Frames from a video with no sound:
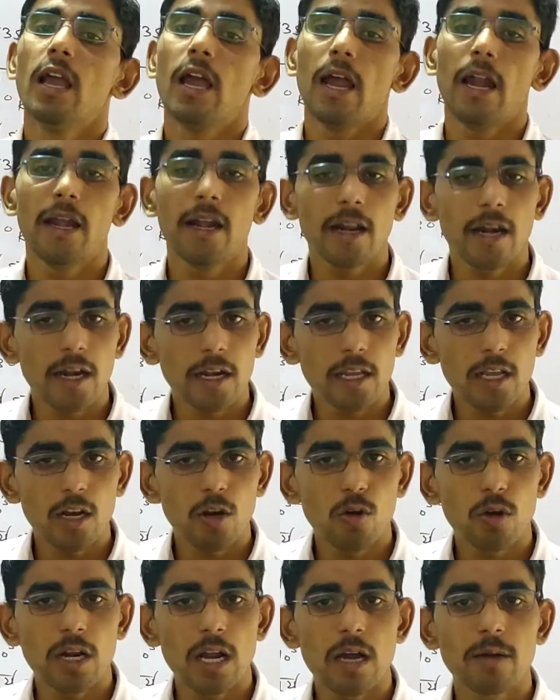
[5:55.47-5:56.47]
हंड्रेड
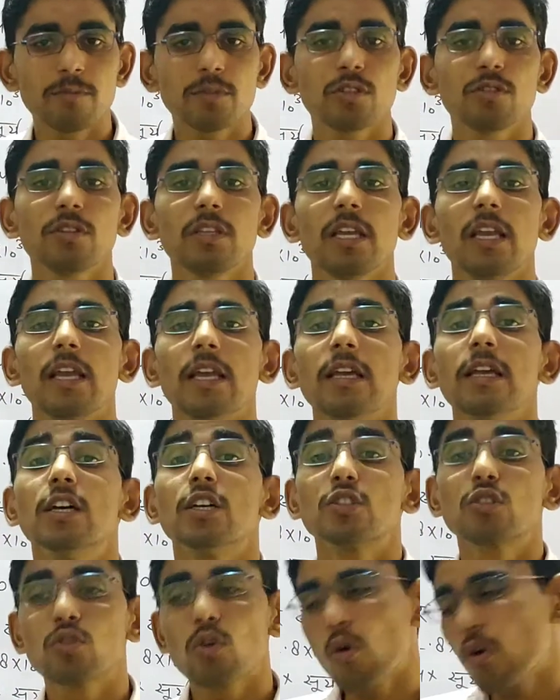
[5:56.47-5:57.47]
किलोग्राम्स होते हैं
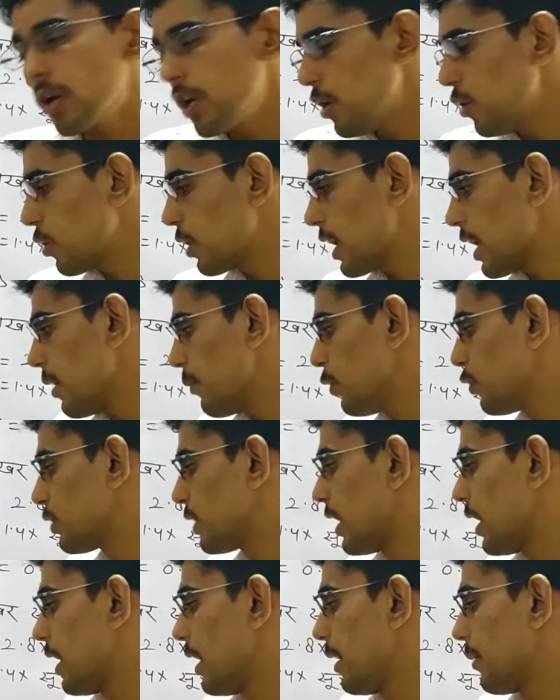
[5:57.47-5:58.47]
सौ किलोग्राम
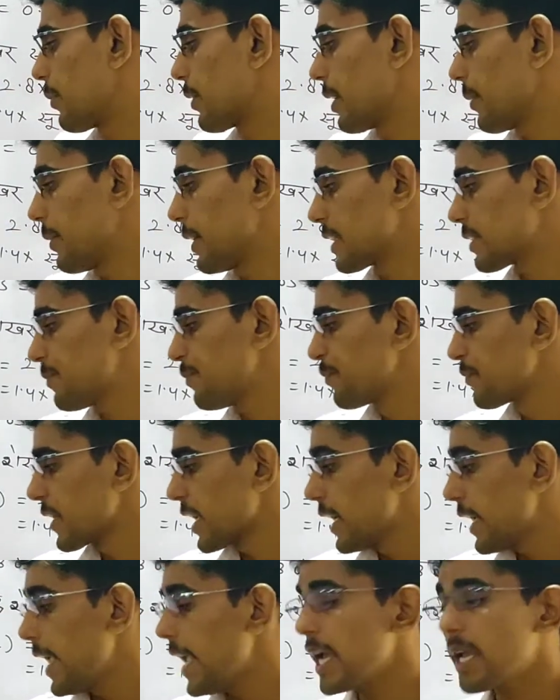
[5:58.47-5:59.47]
होता है आपके पास
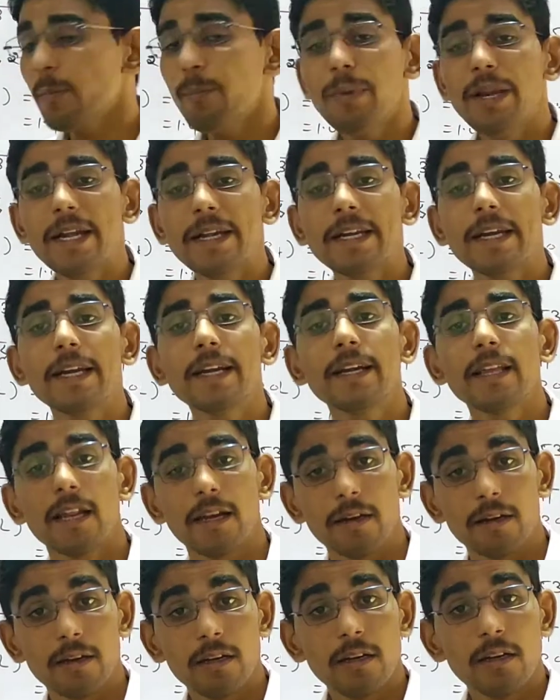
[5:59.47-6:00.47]
एक मीट्री
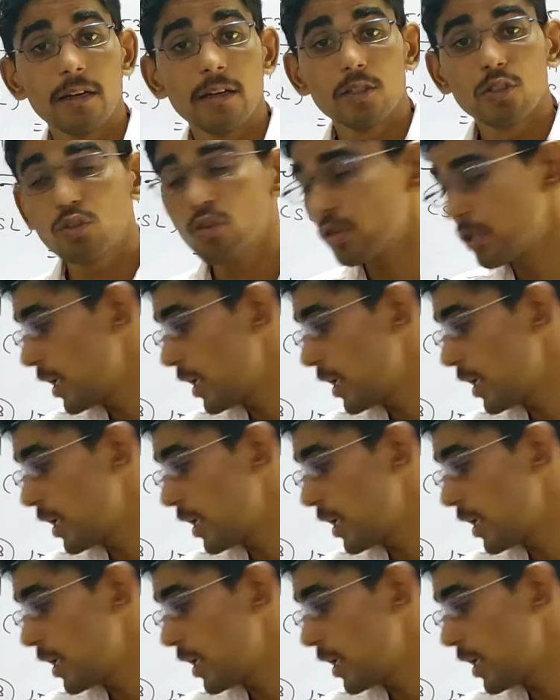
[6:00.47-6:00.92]
टन जो